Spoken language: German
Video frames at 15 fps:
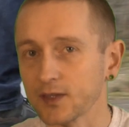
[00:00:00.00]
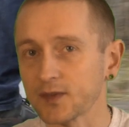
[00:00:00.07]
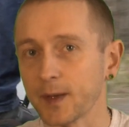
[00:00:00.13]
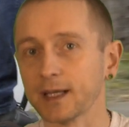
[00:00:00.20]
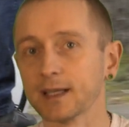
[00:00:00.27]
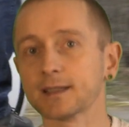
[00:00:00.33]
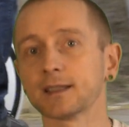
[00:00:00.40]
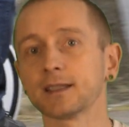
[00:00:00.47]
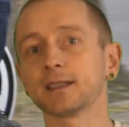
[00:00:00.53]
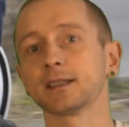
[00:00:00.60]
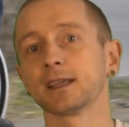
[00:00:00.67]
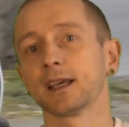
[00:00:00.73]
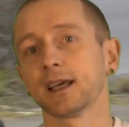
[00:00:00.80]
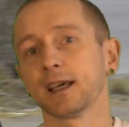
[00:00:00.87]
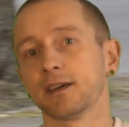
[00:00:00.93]
aus meiner
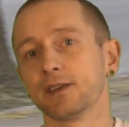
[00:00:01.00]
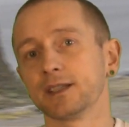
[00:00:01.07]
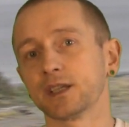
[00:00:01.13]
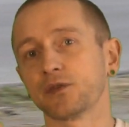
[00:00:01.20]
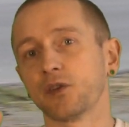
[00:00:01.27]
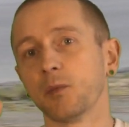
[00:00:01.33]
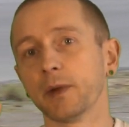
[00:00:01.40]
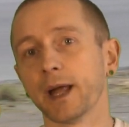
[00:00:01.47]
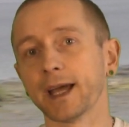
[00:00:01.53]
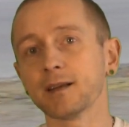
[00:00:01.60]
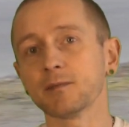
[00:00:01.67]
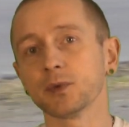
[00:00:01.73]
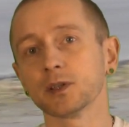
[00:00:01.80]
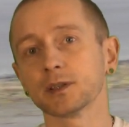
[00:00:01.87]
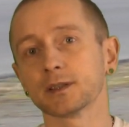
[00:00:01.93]
Sicht, wer sich vom
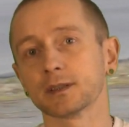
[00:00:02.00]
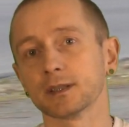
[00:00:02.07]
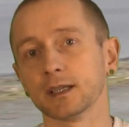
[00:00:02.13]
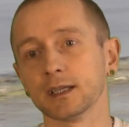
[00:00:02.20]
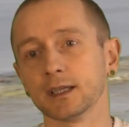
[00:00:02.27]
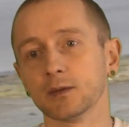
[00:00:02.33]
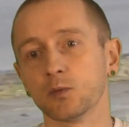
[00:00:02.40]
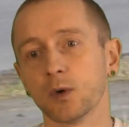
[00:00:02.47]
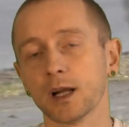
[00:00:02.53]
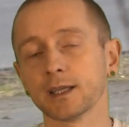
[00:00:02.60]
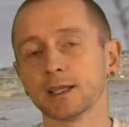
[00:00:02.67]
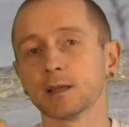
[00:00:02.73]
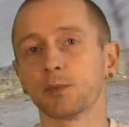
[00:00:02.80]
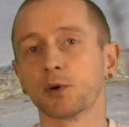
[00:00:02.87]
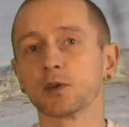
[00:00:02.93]
Ninebot
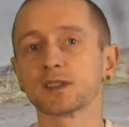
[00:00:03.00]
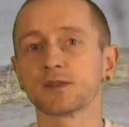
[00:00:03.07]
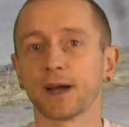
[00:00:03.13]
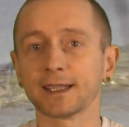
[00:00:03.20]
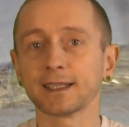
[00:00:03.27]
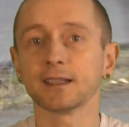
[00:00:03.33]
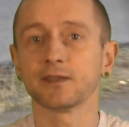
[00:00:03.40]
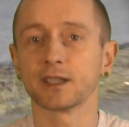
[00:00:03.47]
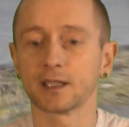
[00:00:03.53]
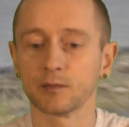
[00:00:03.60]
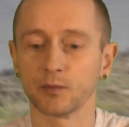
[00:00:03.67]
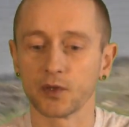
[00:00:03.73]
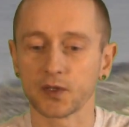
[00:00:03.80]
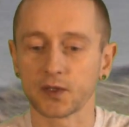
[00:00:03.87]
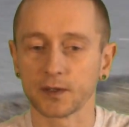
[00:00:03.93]
One E Plus
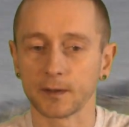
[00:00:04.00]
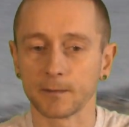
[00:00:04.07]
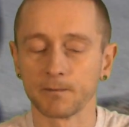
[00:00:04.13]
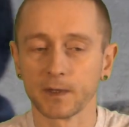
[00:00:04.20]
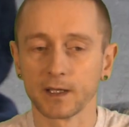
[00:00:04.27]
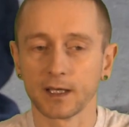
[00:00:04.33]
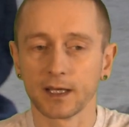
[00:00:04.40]
weiterentwickeln möchte,